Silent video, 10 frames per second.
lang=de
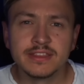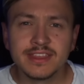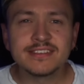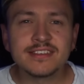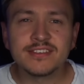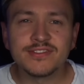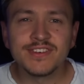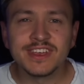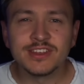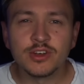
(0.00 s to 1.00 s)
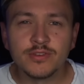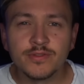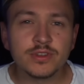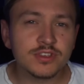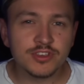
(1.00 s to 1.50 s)
Dieses Video
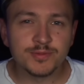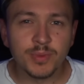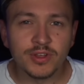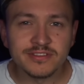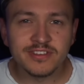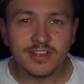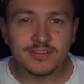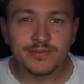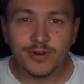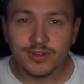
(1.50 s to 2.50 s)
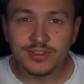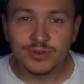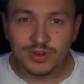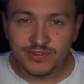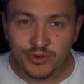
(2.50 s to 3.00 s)
wird gesponsert von
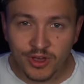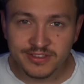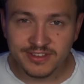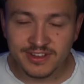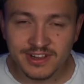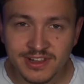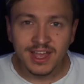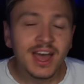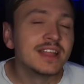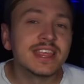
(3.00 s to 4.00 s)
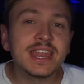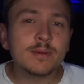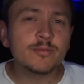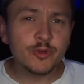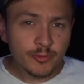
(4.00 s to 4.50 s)
Universal. Denn am
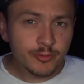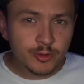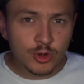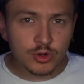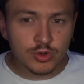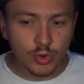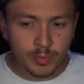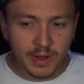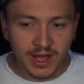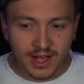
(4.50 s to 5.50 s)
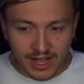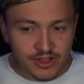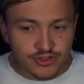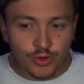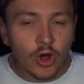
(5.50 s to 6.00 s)
5. Oktober,
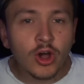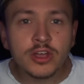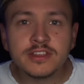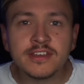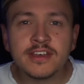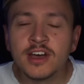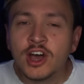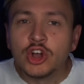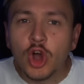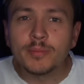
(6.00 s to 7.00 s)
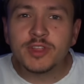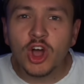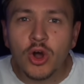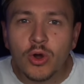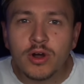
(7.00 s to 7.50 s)
also heute, kommt der
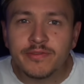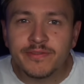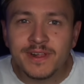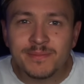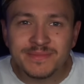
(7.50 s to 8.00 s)
Horrorfilm